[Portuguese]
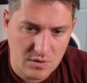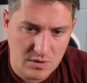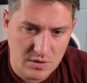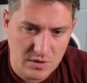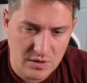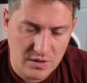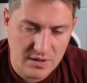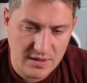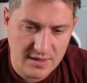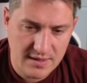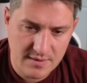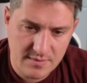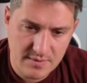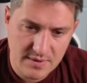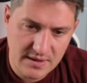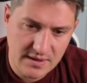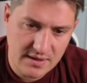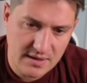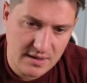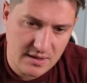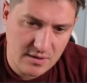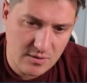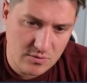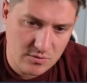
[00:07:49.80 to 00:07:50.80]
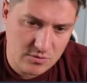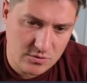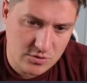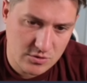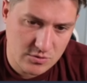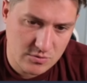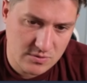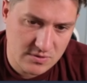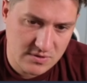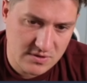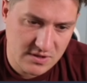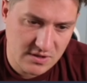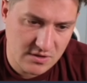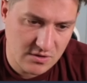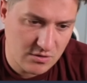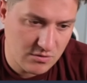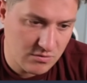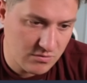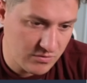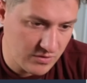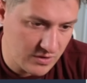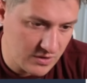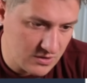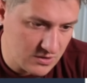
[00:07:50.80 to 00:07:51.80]
Incrementei, continua
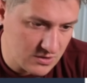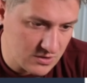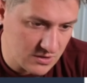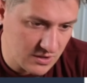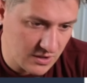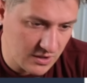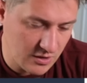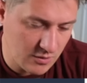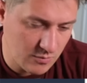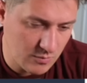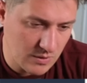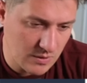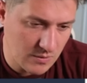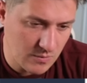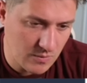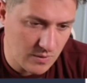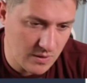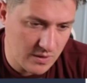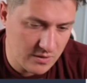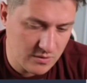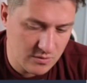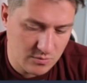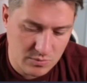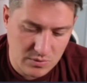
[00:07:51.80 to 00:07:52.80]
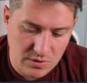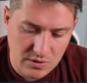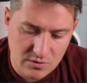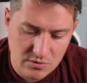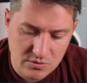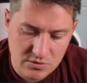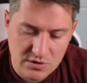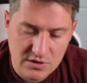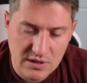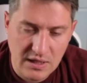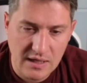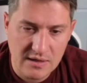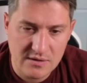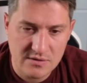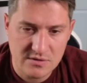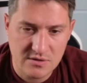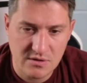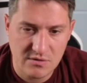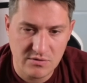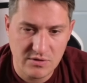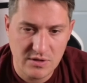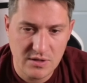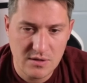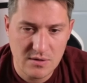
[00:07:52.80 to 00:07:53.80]
120, nenhuma query no banco de dados, tá
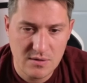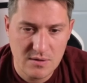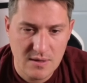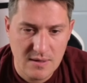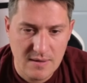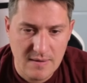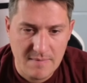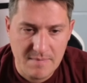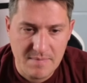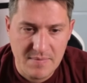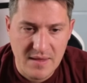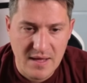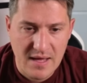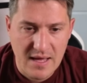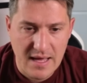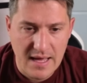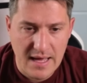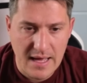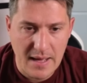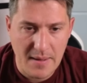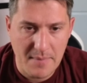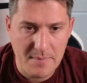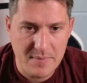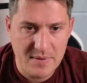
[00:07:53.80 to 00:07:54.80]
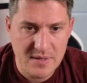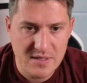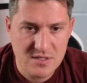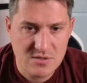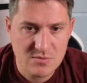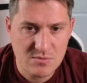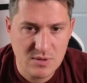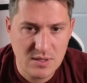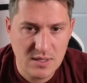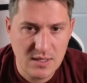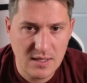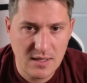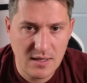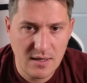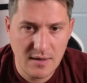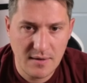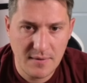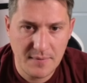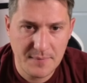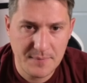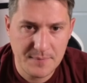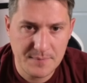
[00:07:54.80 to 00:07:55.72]
vendo? É a mesma